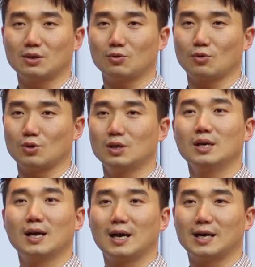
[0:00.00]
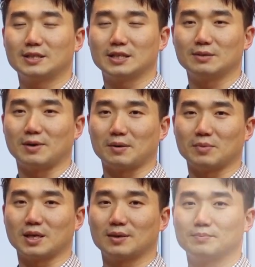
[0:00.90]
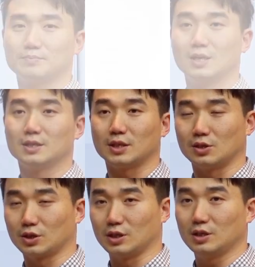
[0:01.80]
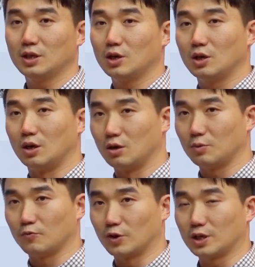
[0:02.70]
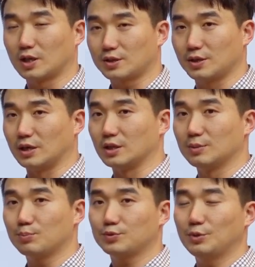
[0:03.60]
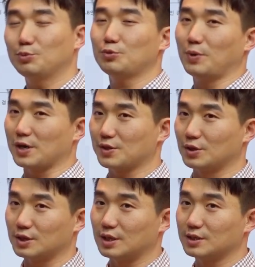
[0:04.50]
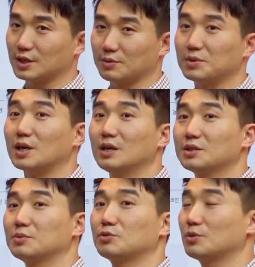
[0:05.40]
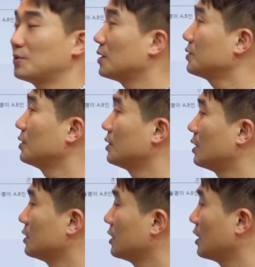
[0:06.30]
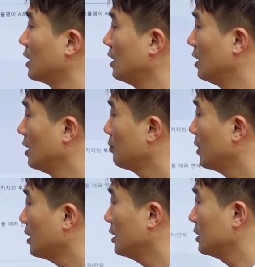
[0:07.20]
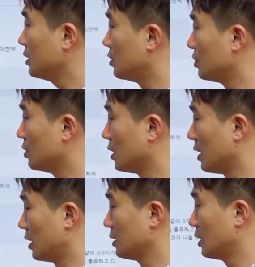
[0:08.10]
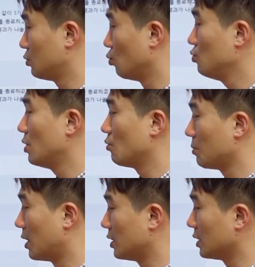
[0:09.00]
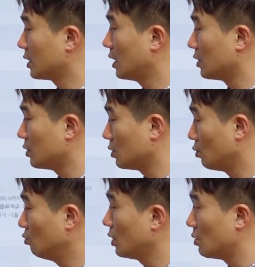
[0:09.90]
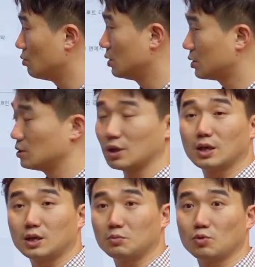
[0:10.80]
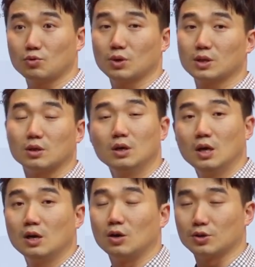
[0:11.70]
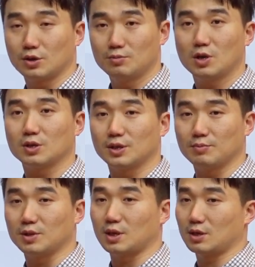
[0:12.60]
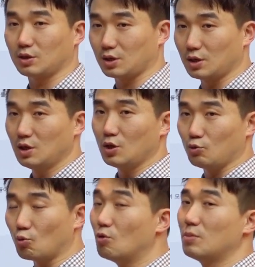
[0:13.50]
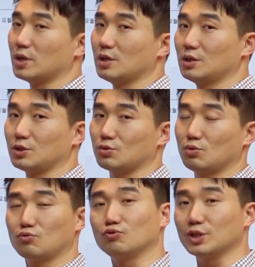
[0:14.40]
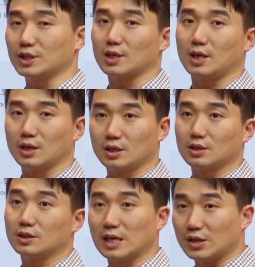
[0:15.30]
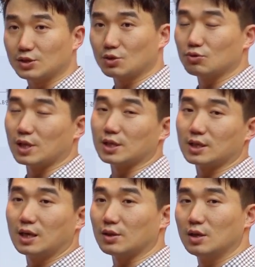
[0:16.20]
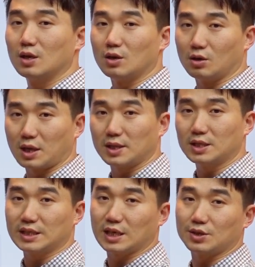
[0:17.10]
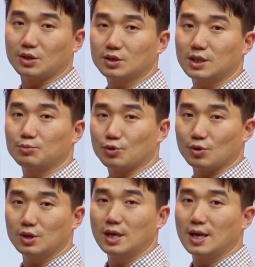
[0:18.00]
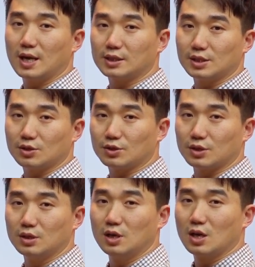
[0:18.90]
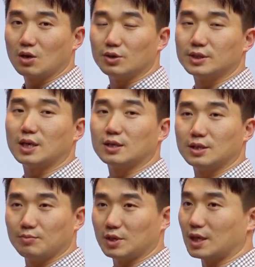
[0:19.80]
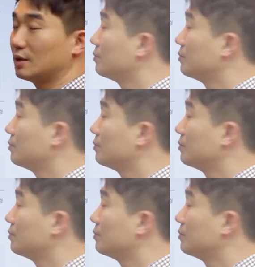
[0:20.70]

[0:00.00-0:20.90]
참고를 하시기 바랍니다. 자, 여기 위키닥스에 있는 점프 투 파이썬이라는 책입니다. 점프 투 파이썬이라는 책에 패키지 영역에 굉장히 좋은 내용이 많으니까 요 내용을 저희가 기본으로 해서 설명을 드립니다. 그러니까 요것만 읽으셔도 굳이 제 강의를 듣지 않으셔도 되니까 반드시 가서 참조를 하실 것을 권장을 드립니다.